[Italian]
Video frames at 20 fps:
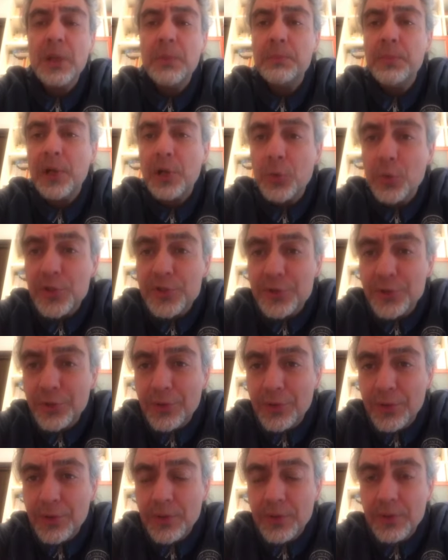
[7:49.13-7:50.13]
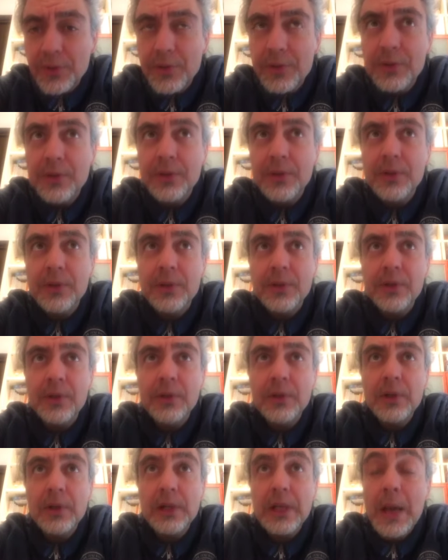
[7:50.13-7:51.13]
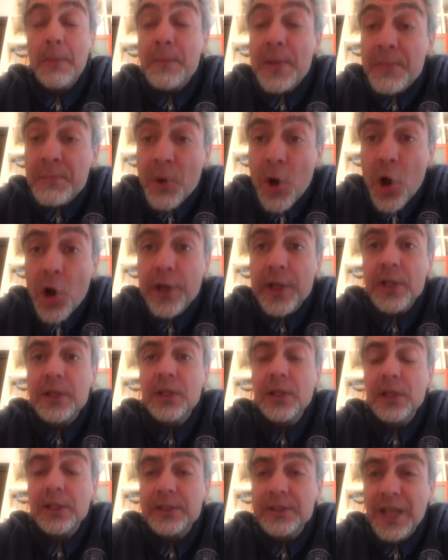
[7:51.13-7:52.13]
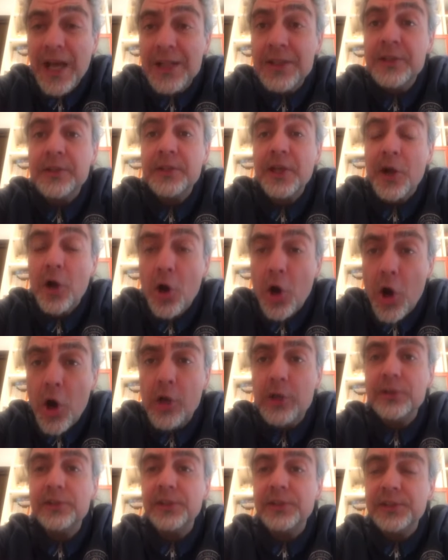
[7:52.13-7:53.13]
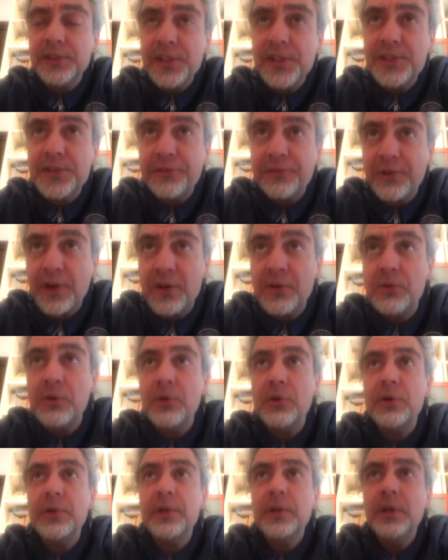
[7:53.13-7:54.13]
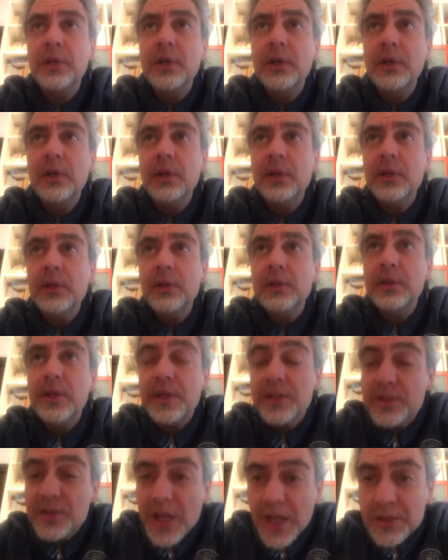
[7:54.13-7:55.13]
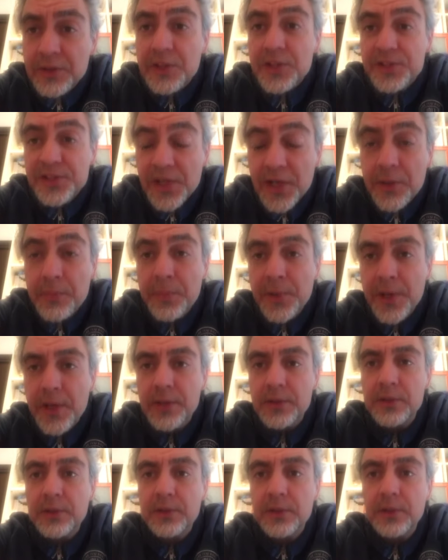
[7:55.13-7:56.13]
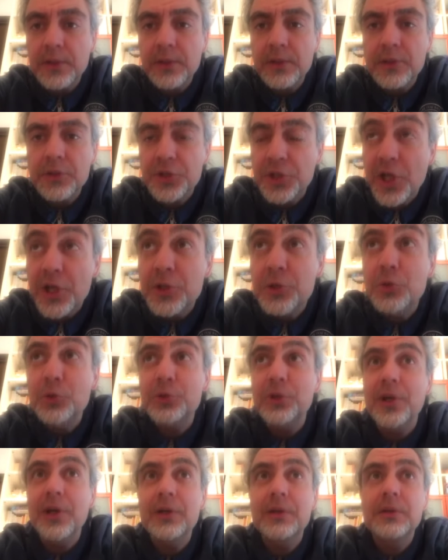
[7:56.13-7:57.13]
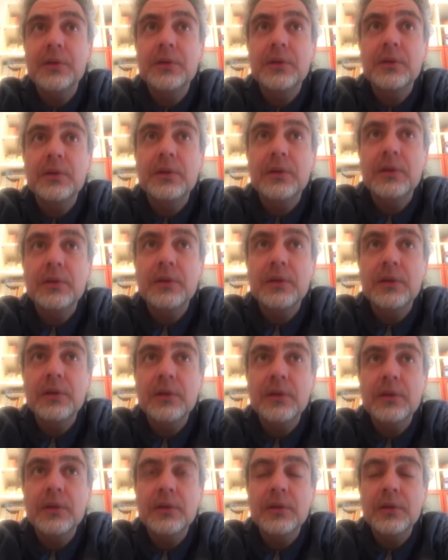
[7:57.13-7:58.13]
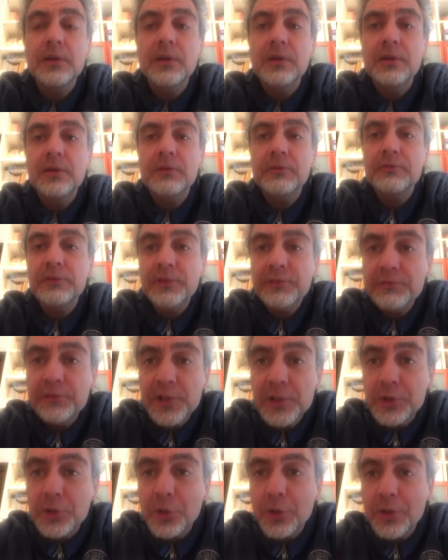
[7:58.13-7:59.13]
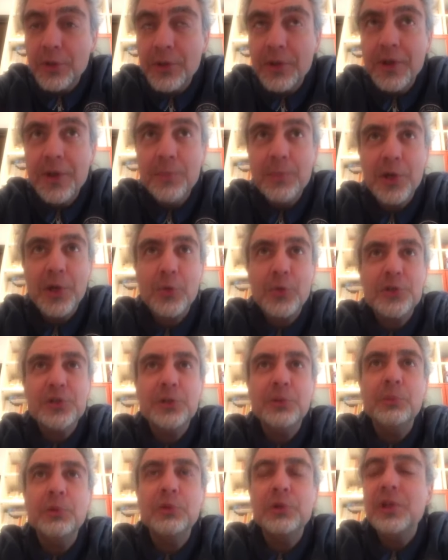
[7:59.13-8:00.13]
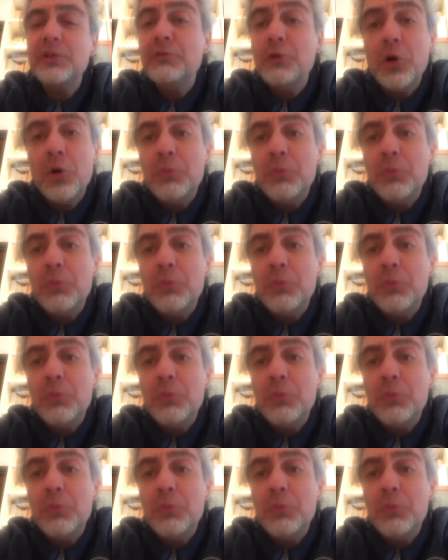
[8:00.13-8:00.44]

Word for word: Per questo la memoria delle tante corde tese fra noi, dei tanti segmenti, ci aiuta. Vi invito per questo motivo a